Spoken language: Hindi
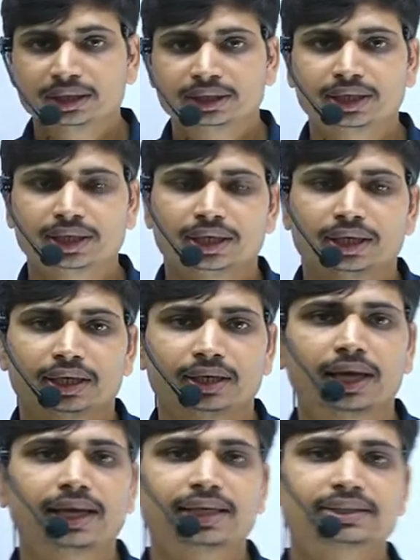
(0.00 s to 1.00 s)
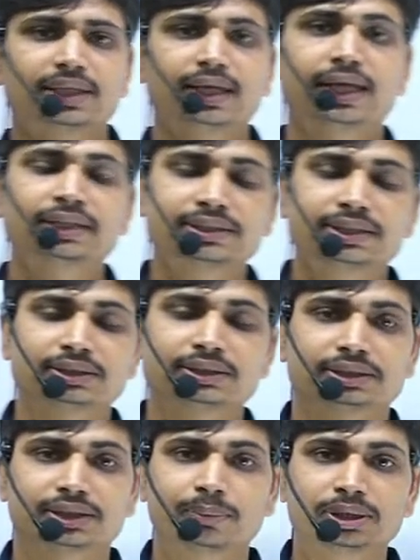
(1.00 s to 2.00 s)
देखिए डायरेक्शन एंड सेंस
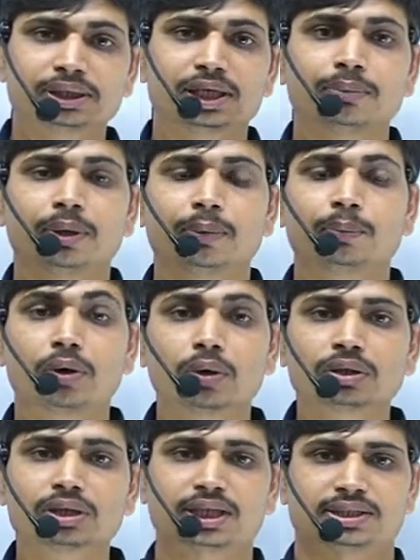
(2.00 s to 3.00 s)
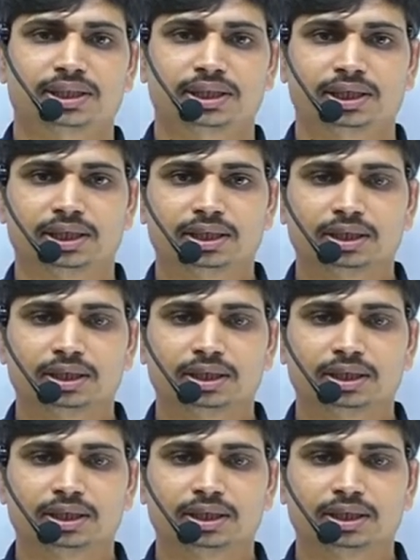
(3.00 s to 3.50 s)
समझने में बहुत आसान है